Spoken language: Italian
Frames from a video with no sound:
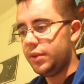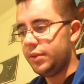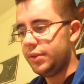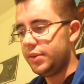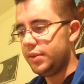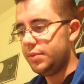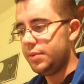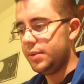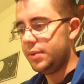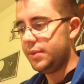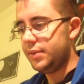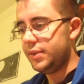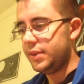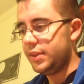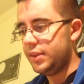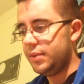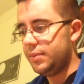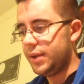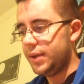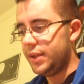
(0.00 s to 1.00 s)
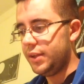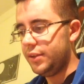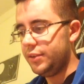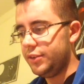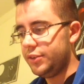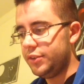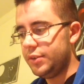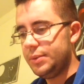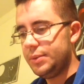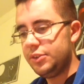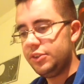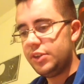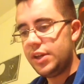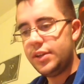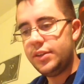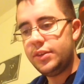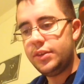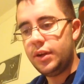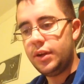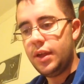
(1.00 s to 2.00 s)
queste prime settimane del nostro
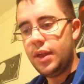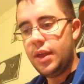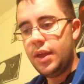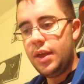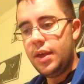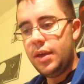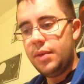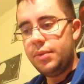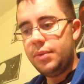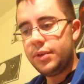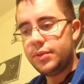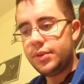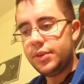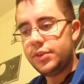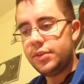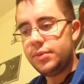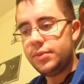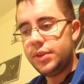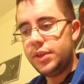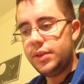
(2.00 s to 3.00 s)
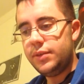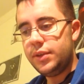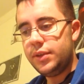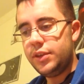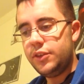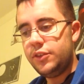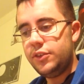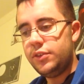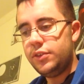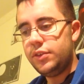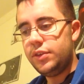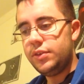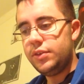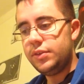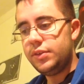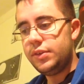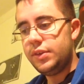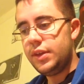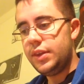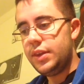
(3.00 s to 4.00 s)
progetto per questo motivo ha deciso di
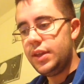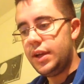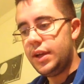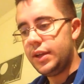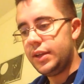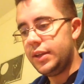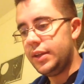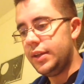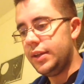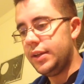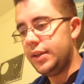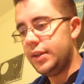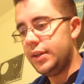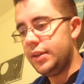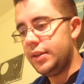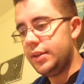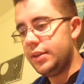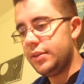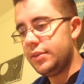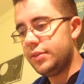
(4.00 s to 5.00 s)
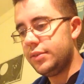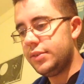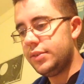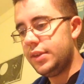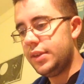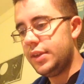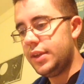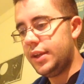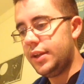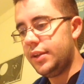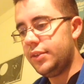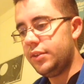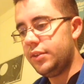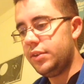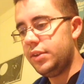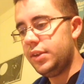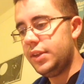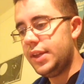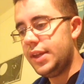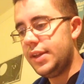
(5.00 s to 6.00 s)
consegnare ad
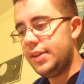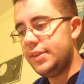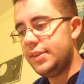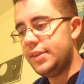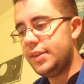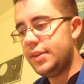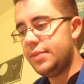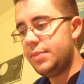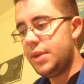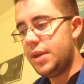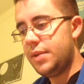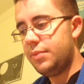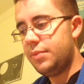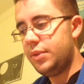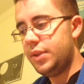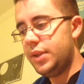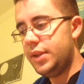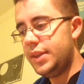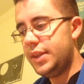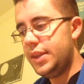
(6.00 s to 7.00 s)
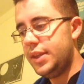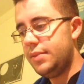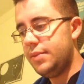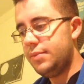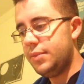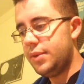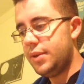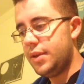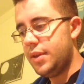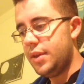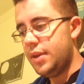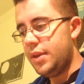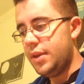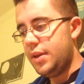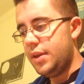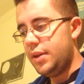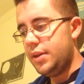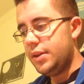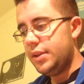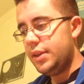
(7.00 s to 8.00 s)
ogni tester membro del team
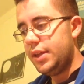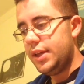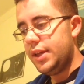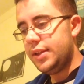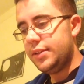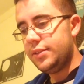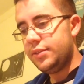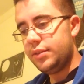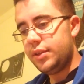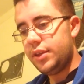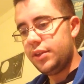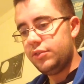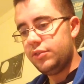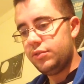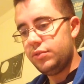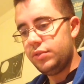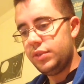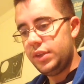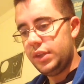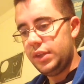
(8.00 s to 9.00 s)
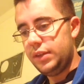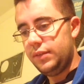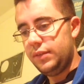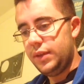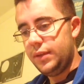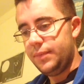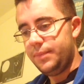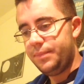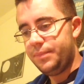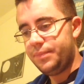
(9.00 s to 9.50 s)
dei rasoi aggiuntivi